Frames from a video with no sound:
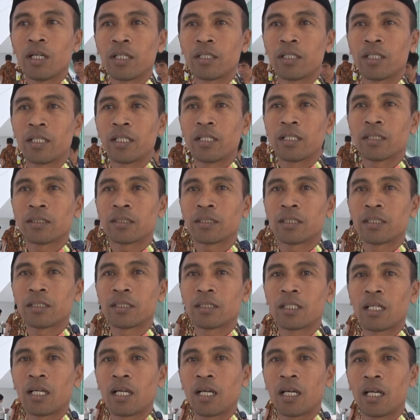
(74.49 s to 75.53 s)
Ada
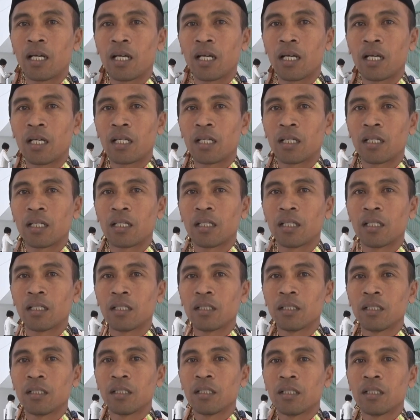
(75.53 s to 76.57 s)
sekitar
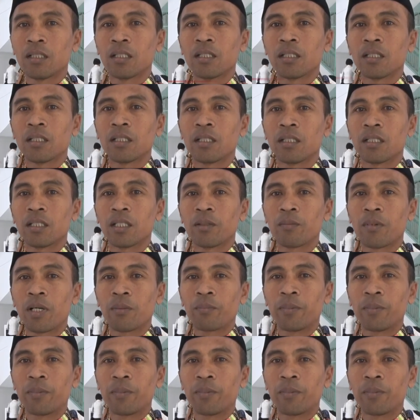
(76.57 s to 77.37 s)
15